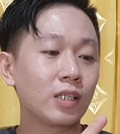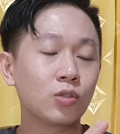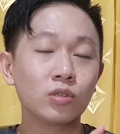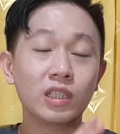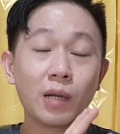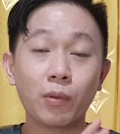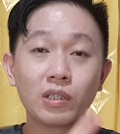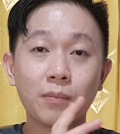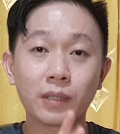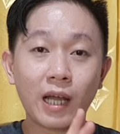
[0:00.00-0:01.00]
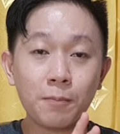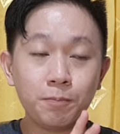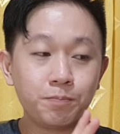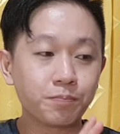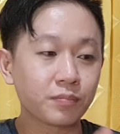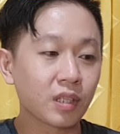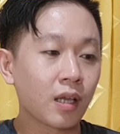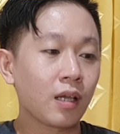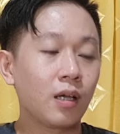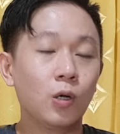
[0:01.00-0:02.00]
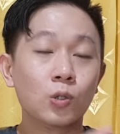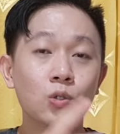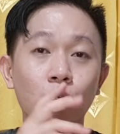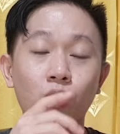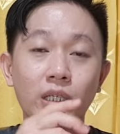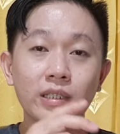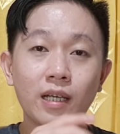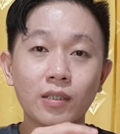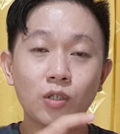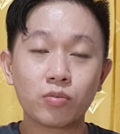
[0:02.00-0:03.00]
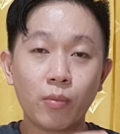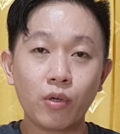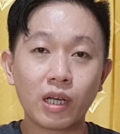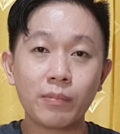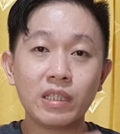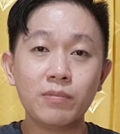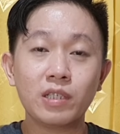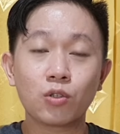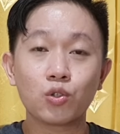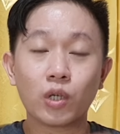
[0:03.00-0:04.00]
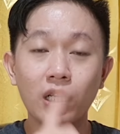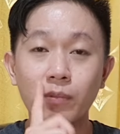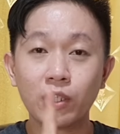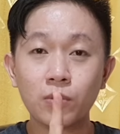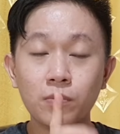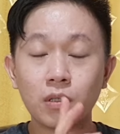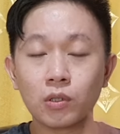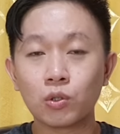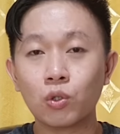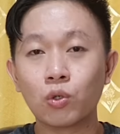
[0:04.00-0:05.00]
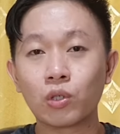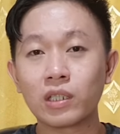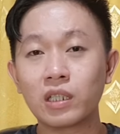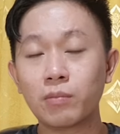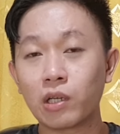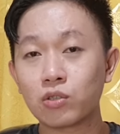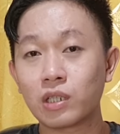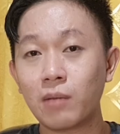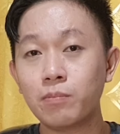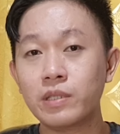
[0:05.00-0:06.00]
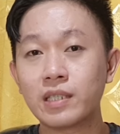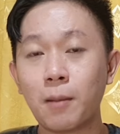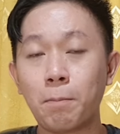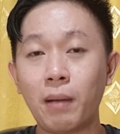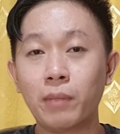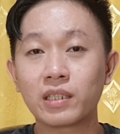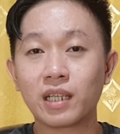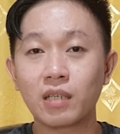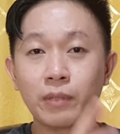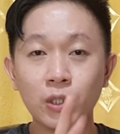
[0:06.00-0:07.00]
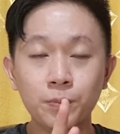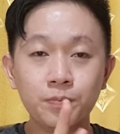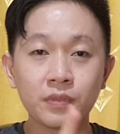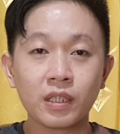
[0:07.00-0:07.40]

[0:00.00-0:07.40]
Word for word: itu 36 gram. Untuk ukuran yang 250 gram ini bisa 7 kali minum. Untuk ukurannya 500 gram bisa 14 kali minum.